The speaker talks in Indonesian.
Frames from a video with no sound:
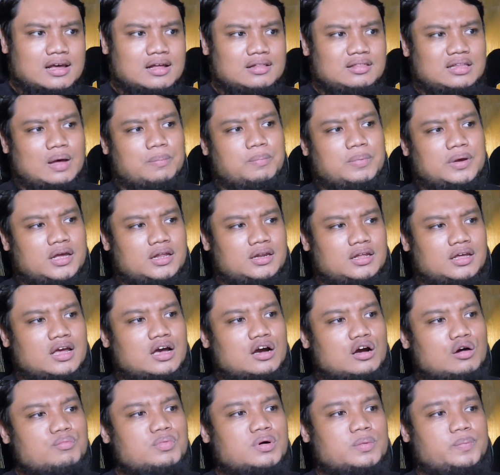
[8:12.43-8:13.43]
tapi ini
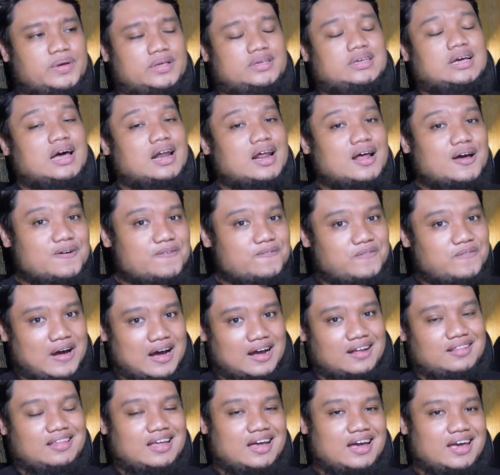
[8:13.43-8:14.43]
aku berbicara
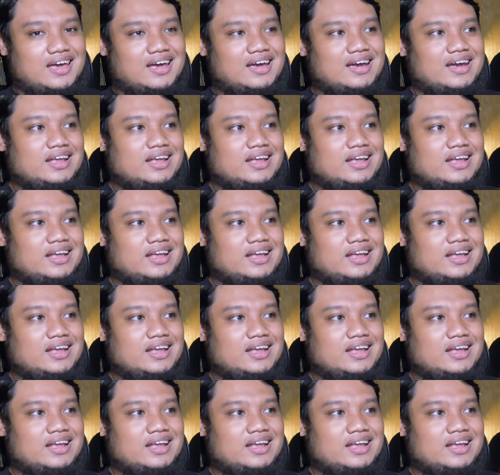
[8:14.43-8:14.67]
fakta ya.